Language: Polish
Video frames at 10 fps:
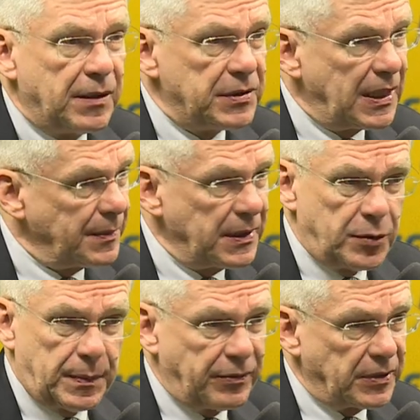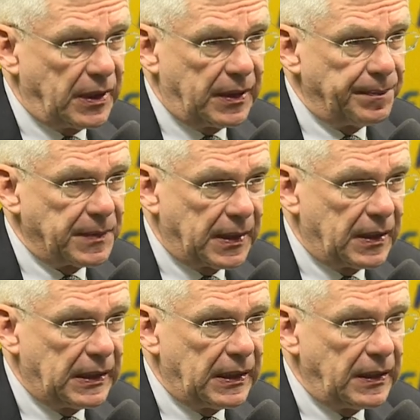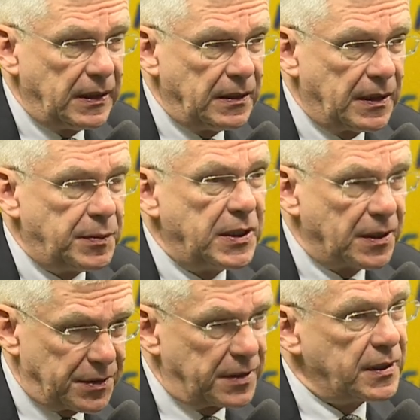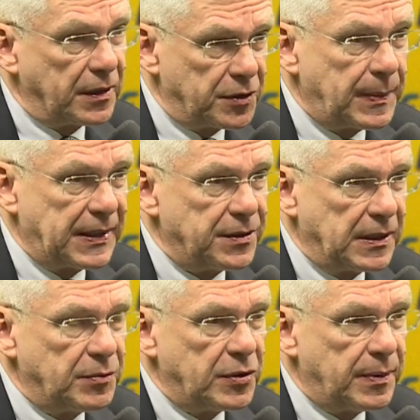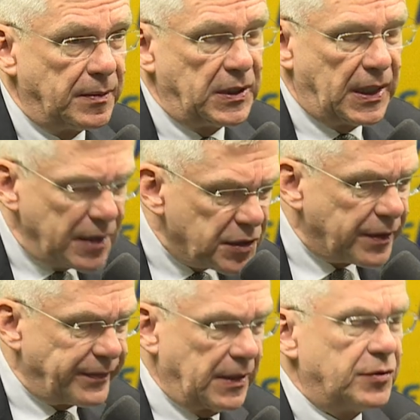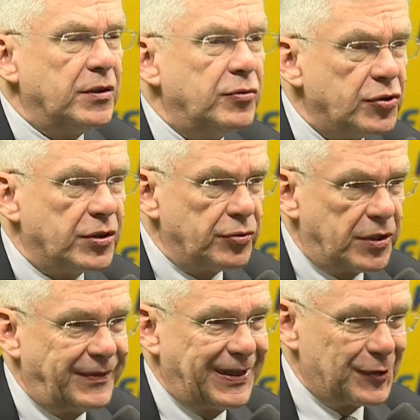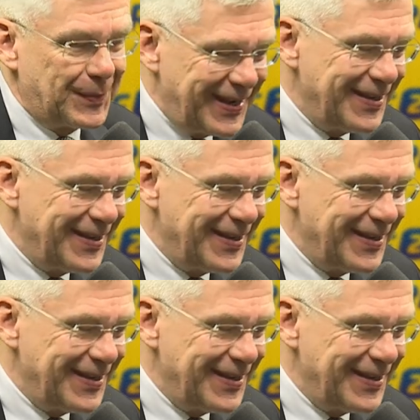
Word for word: miał zarabiać zupełnie e, inne pieniądze z tego, co pan sobie przypomina. Jeszcze większe, dużo, dużo większe.